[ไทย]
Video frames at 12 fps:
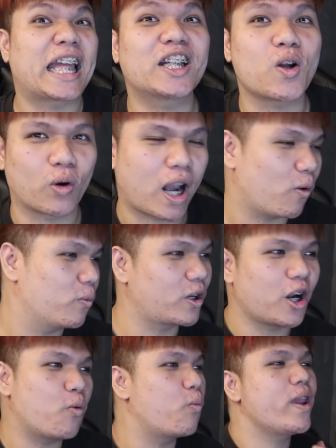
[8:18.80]
เต้นของเรา
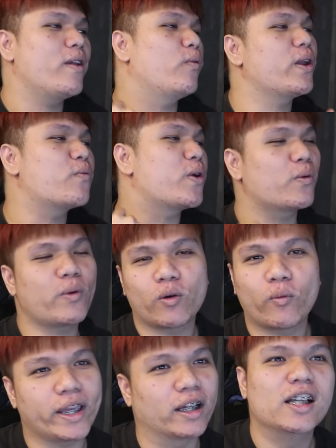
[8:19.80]
ก็เลยวิ่ง
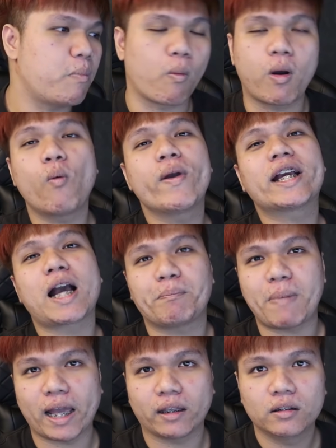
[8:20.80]
ผมก็วิ่งกลับ
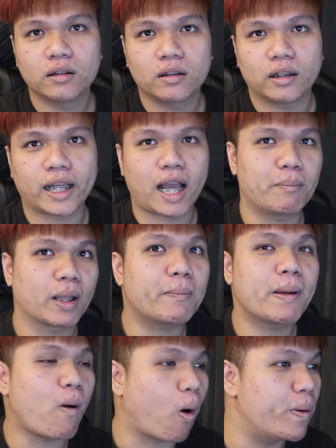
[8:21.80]
ไปนะครับแล้วก็
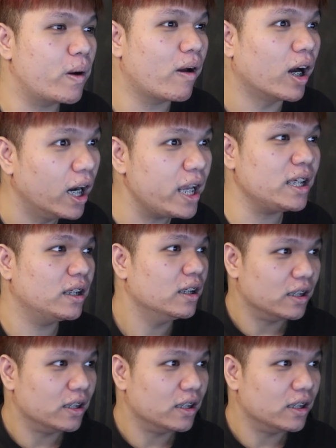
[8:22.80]
ไปบอกเพื่อนว่าเฮ้ย